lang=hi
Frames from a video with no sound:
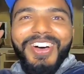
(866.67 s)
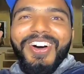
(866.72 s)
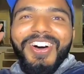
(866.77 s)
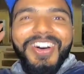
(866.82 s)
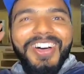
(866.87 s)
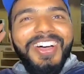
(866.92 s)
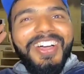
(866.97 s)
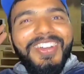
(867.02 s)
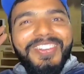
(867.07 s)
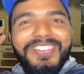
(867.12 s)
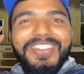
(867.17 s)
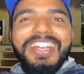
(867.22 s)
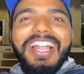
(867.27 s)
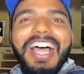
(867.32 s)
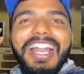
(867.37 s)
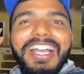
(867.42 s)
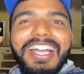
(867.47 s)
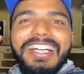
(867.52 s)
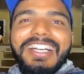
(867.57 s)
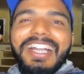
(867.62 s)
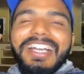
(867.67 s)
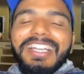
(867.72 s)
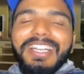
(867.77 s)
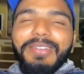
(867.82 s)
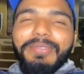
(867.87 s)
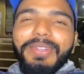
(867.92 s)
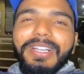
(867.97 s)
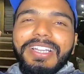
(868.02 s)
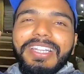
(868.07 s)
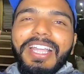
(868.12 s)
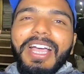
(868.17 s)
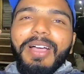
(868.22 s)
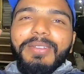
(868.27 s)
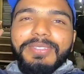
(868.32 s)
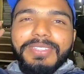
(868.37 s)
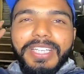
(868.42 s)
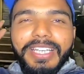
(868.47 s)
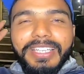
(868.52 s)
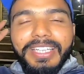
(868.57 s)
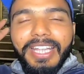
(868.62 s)
तो फिलहाल एंड करते हैं मिलते हैं
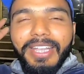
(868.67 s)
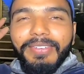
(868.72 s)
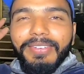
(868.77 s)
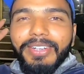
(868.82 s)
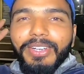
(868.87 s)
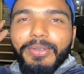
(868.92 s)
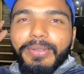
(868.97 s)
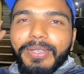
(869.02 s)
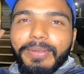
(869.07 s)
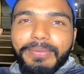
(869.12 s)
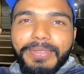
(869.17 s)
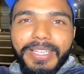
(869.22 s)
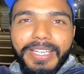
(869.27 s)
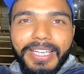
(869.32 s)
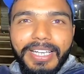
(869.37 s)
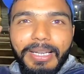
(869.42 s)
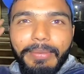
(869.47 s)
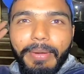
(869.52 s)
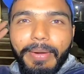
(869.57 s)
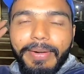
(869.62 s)
आपसे एक नए वीडियो में तब तक के लिए